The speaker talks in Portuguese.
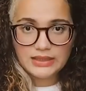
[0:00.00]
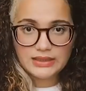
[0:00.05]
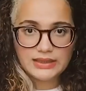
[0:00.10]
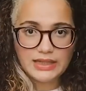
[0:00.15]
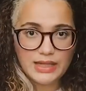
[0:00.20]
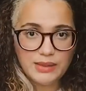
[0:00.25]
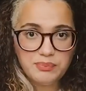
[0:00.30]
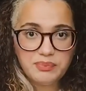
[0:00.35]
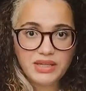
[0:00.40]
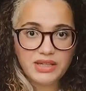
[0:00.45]

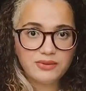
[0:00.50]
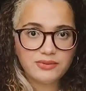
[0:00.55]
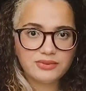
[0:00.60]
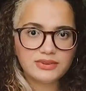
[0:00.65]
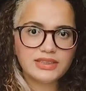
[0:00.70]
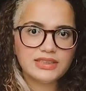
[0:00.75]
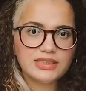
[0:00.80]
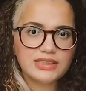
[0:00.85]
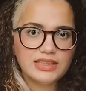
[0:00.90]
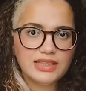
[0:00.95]
Tem
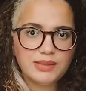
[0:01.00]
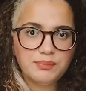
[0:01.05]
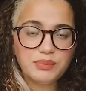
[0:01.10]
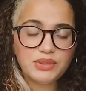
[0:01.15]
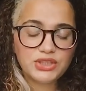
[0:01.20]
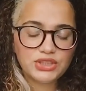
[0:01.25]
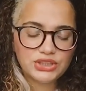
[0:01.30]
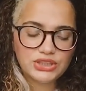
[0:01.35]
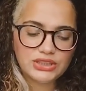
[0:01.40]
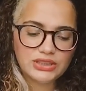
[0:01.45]
pergunta aqui
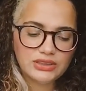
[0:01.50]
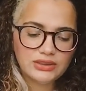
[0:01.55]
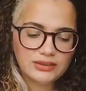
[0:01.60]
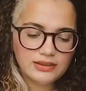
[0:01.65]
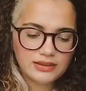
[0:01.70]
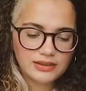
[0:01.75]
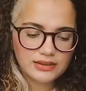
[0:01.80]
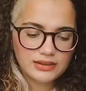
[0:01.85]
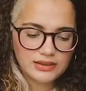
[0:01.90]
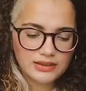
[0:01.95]

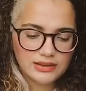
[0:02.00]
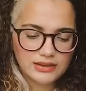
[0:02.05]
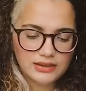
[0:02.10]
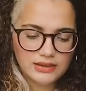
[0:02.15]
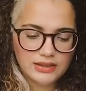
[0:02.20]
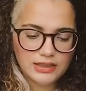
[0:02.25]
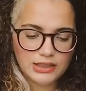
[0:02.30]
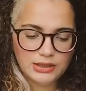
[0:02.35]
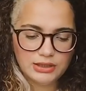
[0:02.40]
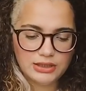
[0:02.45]
repetida
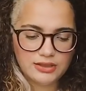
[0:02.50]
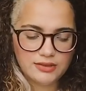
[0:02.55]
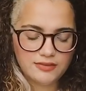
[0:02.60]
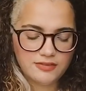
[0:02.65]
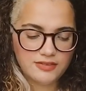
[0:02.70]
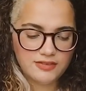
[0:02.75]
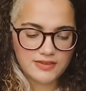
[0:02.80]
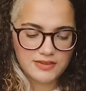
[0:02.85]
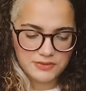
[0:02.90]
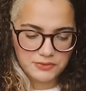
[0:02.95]
que
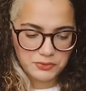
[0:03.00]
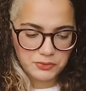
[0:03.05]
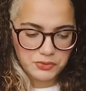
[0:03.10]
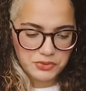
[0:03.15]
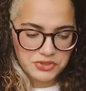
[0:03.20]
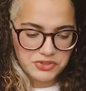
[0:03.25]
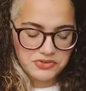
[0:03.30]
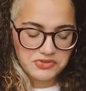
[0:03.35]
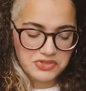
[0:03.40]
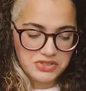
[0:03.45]
fizeram
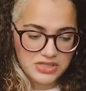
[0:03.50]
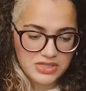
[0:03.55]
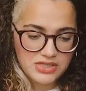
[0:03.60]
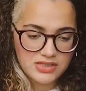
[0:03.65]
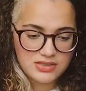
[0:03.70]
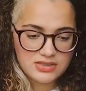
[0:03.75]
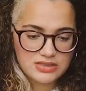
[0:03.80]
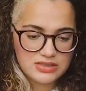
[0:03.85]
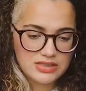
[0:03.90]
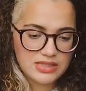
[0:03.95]
duas
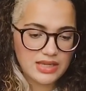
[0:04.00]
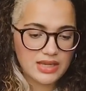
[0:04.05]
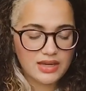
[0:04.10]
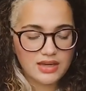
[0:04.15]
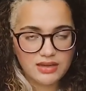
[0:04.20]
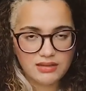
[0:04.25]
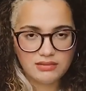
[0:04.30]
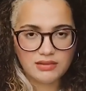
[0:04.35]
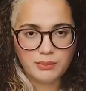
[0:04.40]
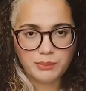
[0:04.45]
vezes, que
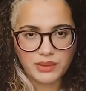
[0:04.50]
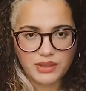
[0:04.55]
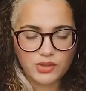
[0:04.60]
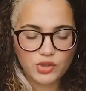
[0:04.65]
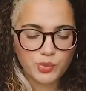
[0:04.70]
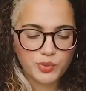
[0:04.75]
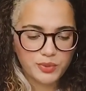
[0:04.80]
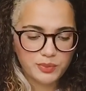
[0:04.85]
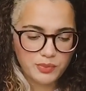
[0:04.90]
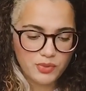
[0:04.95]
é também
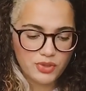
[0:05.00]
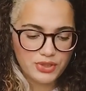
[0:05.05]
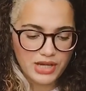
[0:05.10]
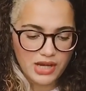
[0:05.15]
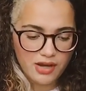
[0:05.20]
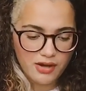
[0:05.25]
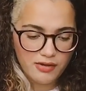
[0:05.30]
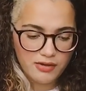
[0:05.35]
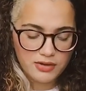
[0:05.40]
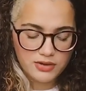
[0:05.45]
sobre
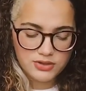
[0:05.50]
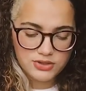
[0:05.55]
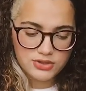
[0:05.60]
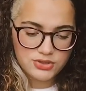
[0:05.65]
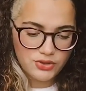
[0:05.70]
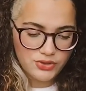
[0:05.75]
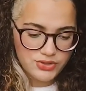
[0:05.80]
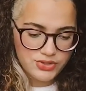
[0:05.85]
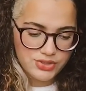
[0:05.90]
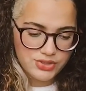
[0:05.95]
morar
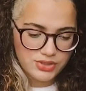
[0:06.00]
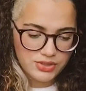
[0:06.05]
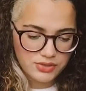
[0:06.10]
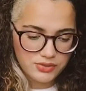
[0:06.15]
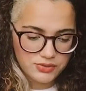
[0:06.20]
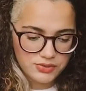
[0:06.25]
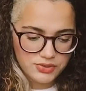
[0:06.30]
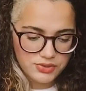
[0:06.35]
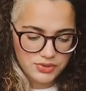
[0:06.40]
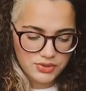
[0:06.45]

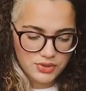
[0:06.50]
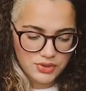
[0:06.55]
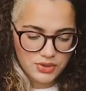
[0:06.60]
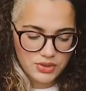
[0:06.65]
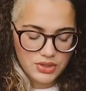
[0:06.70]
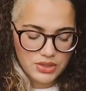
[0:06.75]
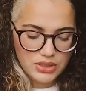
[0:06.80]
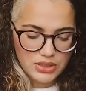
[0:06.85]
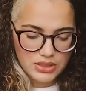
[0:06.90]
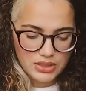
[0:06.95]
sozinhos.
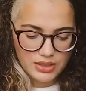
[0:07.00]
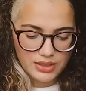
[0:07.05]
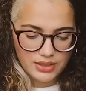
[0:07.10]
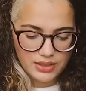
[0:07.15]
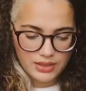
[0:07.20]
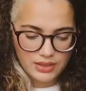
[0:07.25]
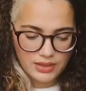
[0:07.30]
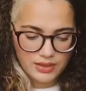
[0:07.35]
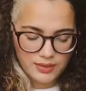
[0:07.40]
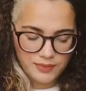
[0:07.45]

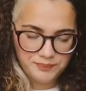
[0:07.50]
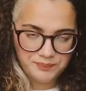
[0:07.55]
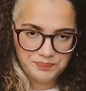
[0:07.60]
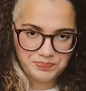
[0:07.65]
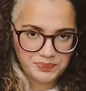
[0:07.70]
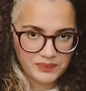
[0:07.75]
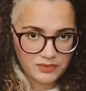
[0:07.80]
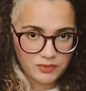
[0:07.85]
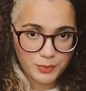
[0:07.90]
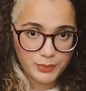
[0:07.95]
É,
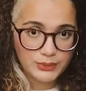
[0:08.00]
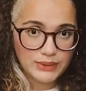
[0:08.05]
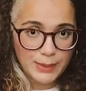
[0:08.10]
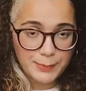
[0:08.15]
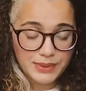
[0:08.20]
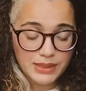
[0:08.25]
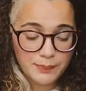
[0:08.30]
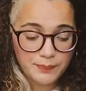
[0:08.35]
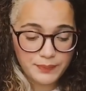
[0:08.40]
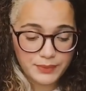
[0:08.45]
eu vou pular
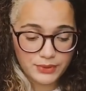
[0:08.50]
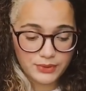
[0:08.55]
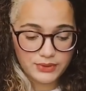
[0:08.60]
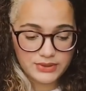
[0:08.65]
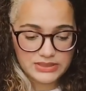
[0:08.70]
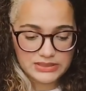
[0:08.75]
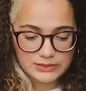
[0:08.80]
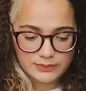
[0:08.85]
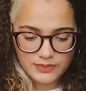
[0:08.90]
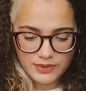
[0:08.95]
para a
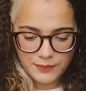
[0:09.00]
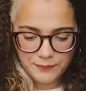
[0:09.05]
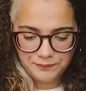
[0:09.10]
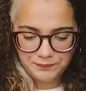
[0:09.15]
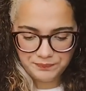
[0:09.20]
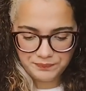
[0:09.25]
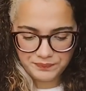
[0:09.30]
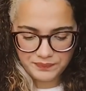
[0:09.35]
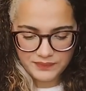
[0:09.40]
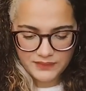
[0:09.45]
próxima.
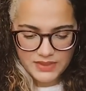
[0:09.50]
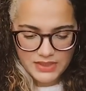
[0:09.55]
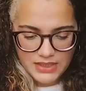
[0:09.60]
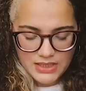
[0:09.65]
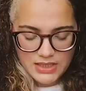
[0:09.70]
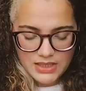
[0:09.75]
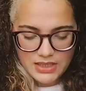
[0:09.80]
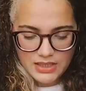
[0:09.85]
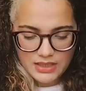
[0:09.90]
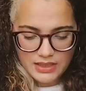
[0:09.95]

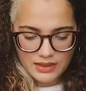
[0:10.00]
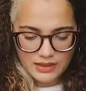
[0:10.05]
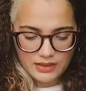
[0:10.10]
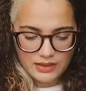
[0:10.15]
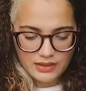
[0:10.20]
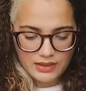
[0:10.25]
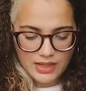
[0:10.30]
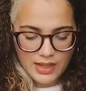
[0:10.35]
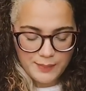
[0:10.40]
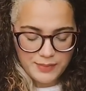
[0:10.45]

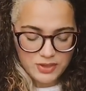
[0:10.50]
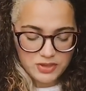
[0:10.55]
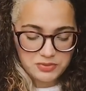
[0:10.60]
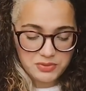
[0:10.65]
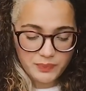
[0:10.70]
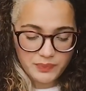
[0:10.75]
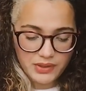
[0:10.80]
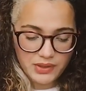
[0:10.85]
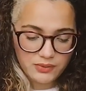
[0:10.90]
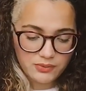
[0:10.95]
É, a
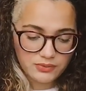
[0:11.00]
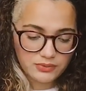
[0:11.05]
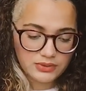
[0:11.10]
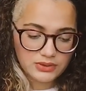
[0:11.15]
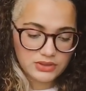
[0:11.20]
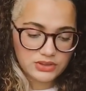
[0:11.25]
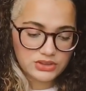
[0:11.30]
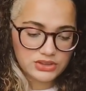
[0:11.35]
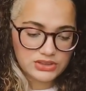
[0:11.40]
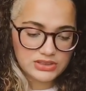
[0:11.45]
próxima
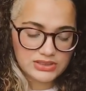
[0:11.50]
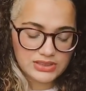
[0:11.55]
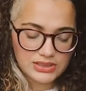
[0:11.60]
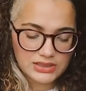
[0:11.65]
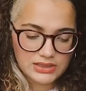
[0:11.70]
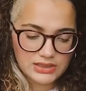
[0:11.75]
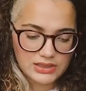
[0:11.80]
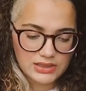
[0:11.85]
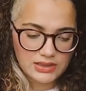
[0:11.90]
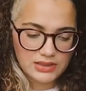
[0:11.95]
pergunta diz
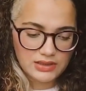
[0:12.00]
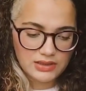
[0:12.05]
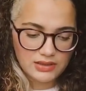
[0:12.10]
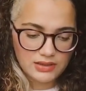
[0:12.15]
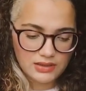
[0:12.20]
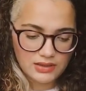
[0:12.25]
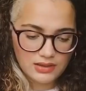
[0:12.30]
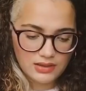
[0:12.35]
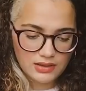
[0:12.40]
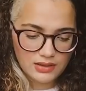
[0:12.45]

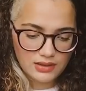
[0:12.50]
aqui: